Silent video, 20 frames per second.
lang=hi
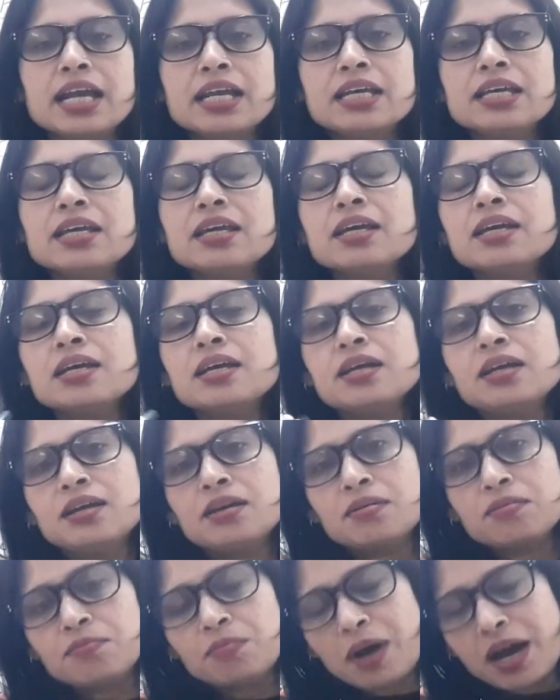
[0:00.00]
यानी कि
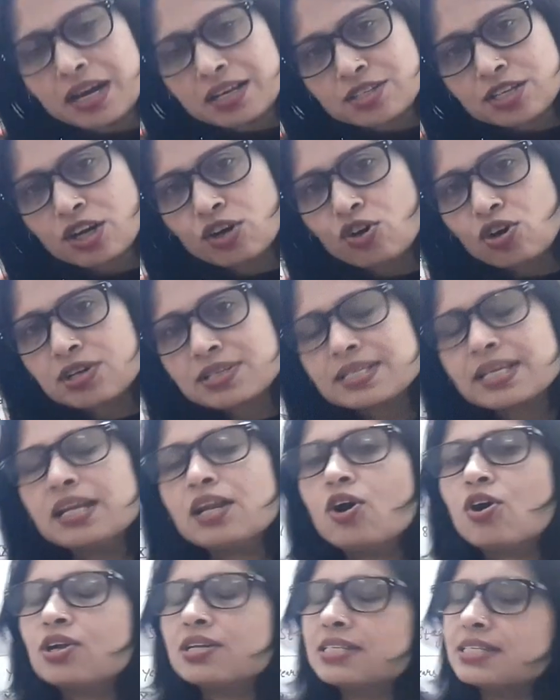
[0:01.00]
भाषा
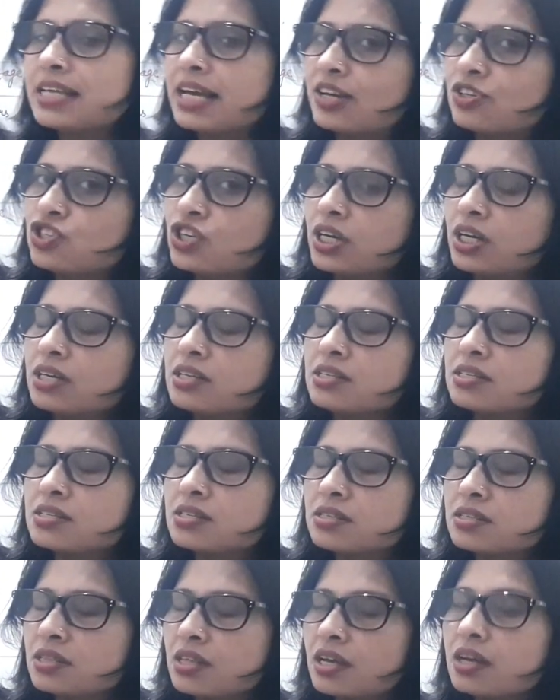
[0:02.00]
कौशल और शैक्षिक
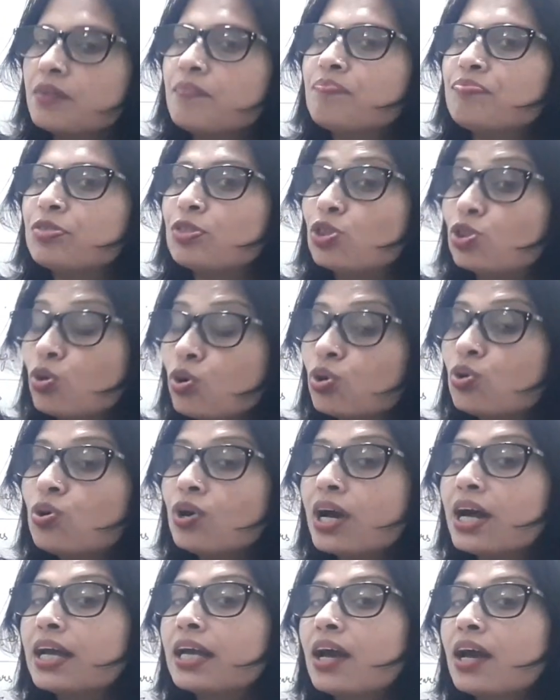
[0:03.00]
स्तर
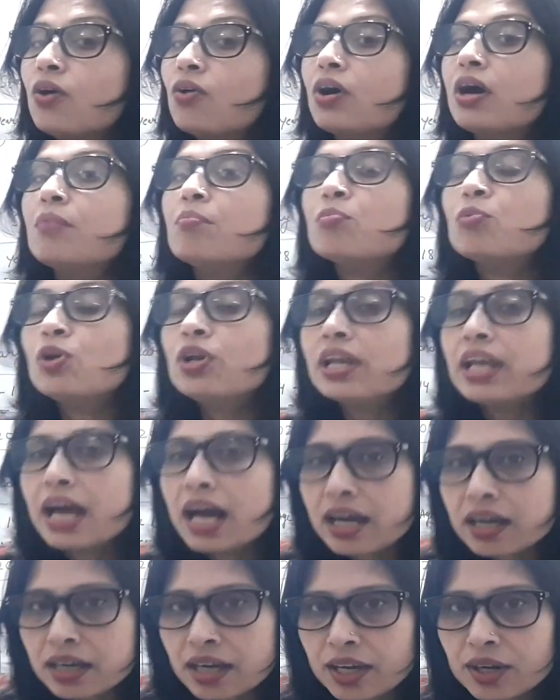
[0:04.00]
दोनों का क्या होगा
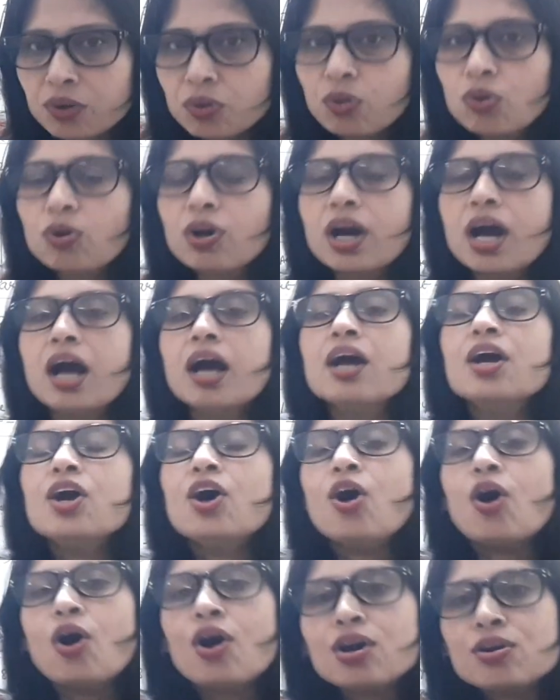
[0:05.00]
मूल्यांकन होगा
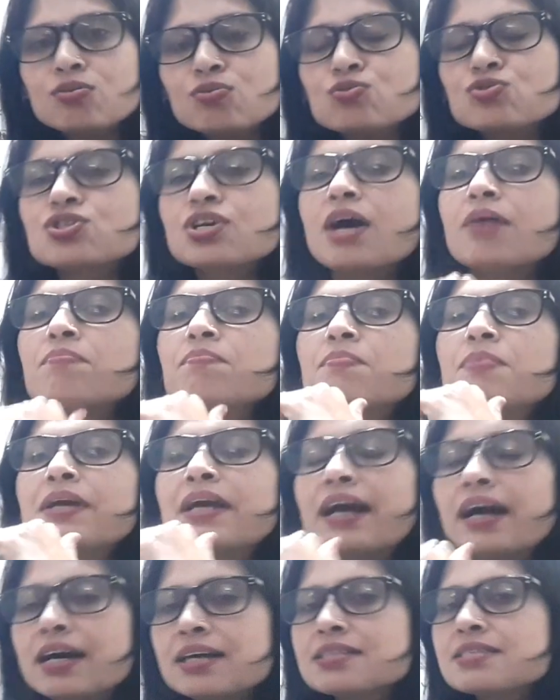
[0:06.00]
और उसका
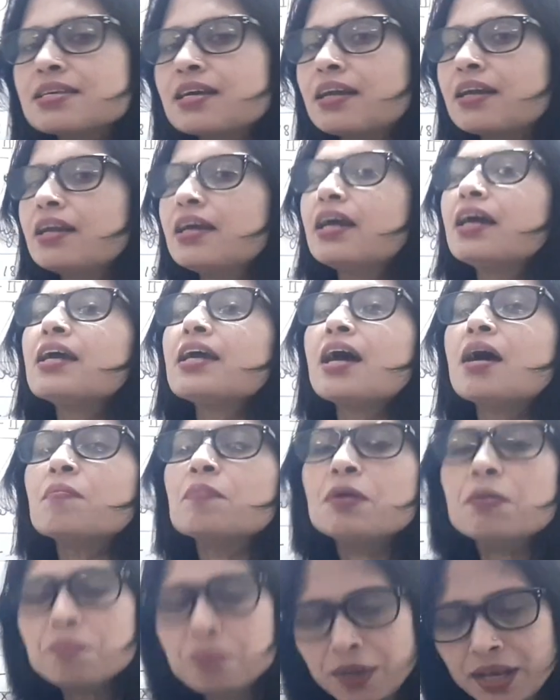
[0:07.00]
विकास करने का यहाँ
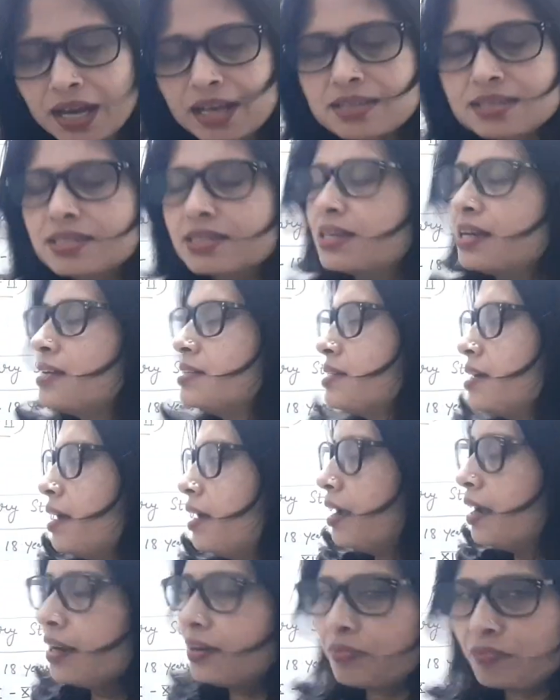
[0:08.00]
पे प्रयास किया
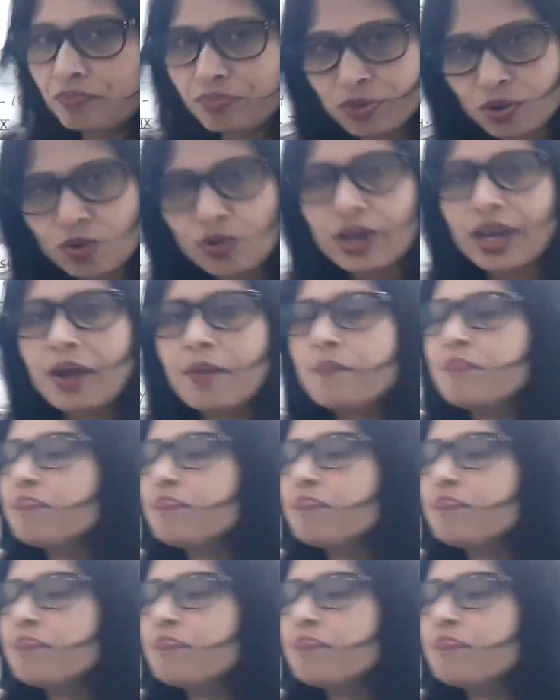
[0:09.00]
जाएगा ओके